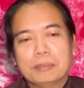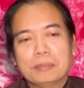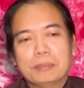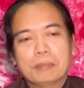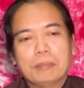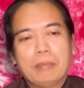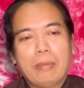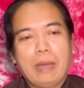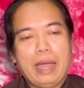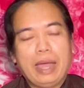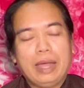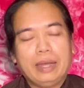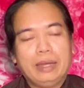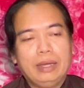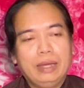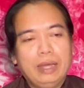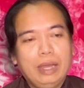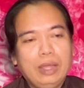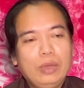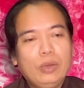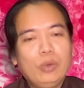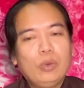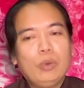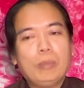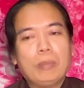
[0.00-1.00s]
mà
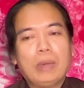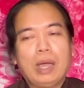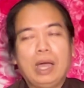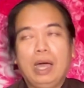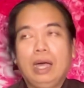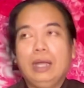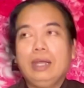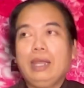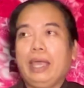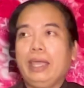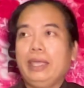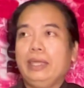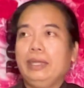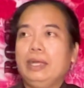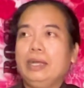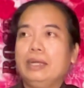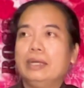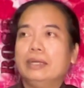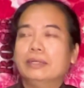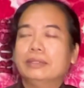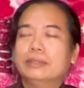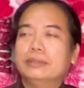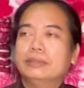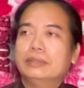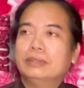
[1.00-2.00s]
nếu mà ở đây đó
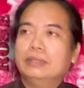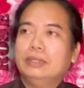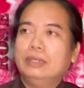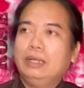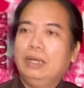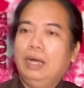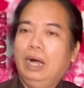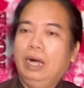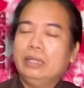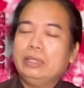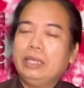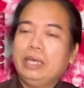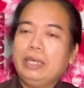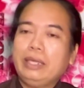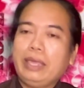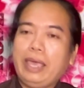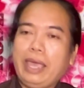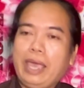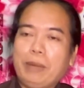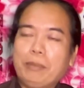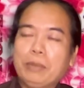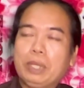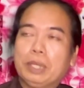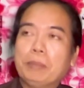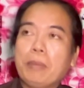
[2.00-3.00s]
ở thế
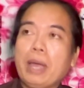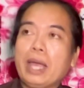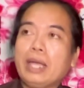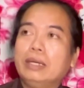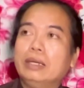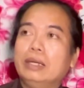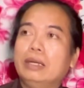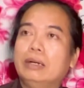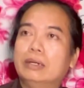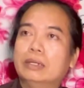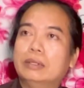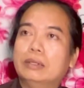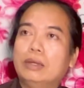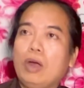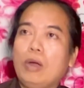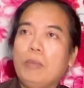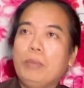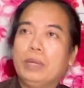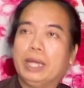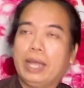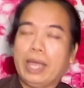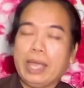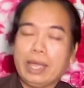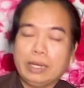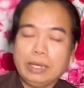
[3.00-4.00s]
gian mình bắt được nó
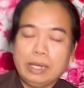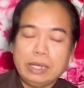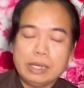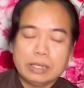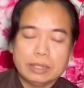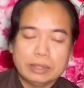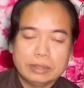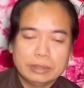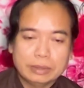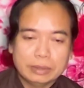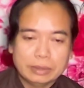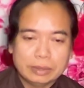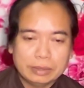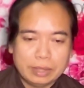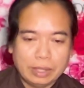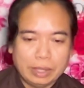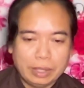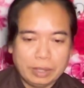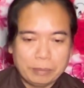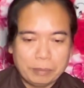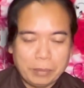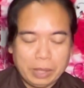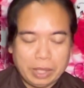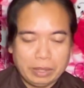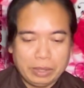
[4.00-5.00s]
mình ăn đó
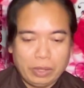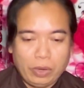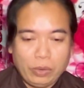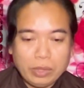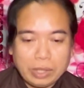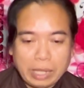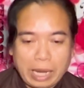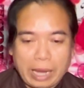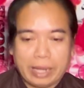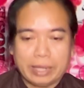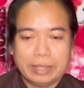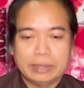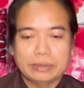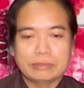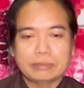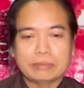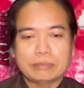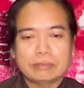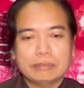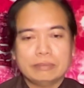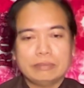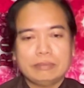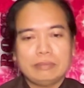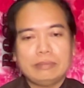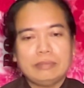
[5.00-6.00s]
thì mình nói rằng
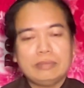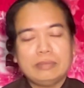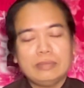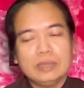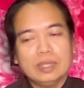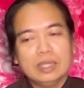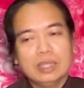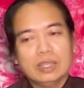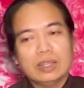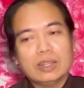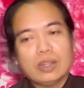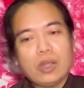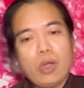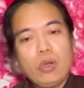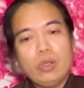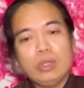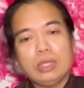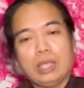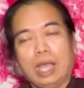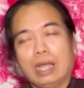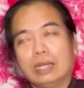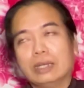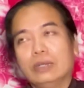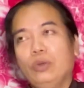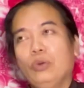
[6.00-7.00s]
con
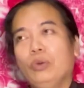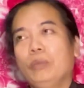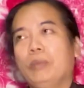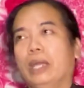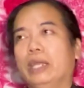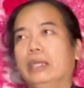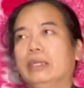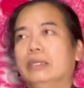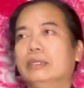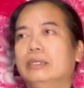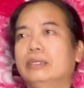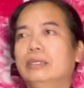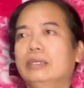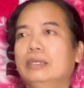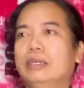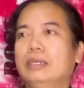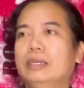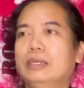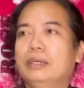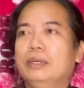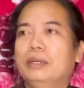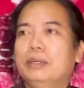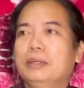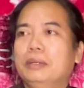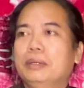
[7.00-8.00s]
vật nuôi mình
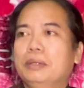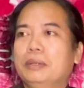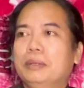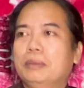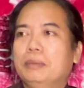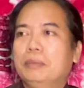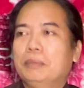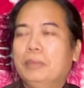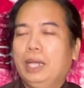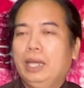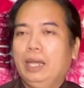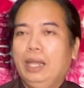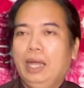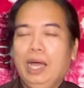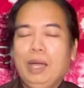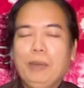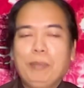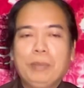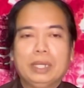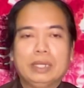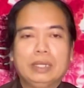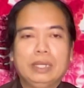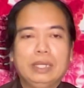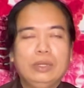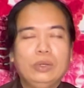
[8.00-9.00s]
mà lỡ
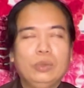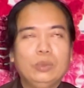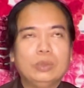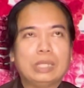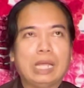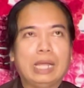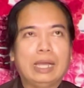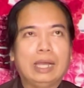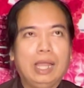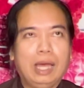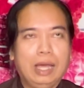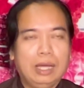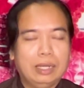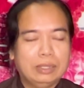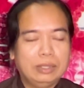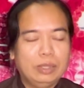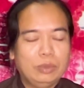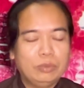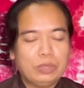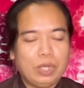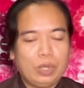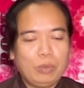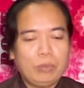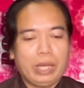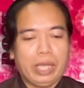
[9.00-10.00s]
mình đi núi tà lơn
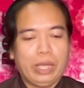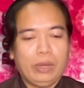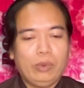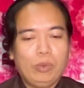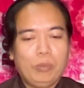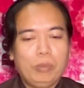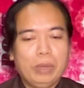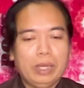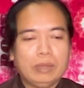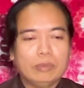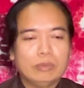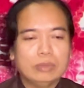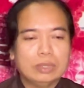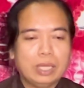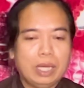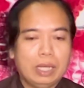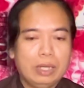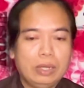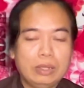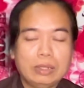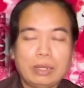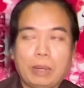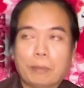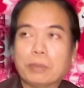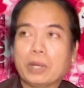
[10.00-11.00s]
nhưng sao mẹ không biết cũng
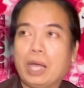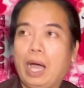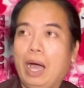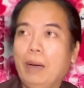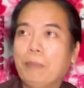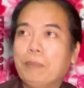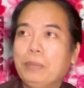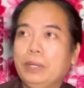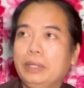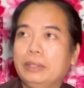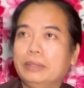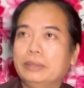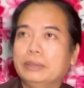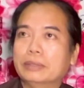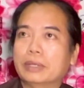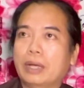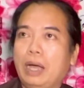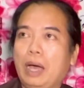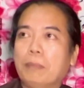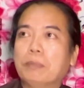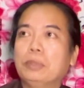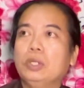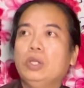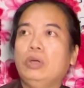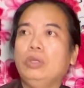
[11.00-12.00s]
trên đó gặp cọp á
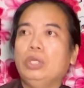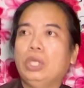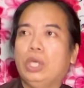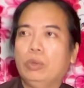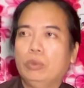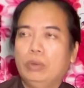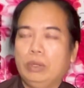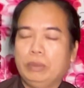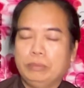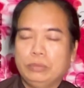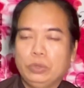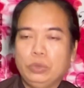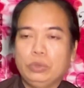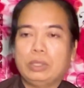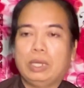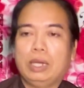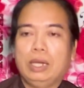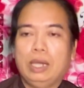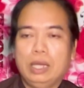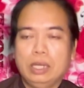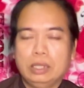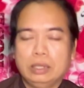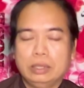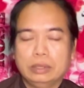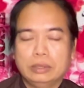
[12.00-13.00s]
cọp trên đó nhiều lắm núi tà
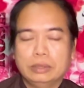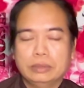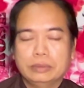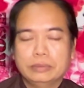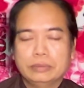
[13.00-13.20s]
lơn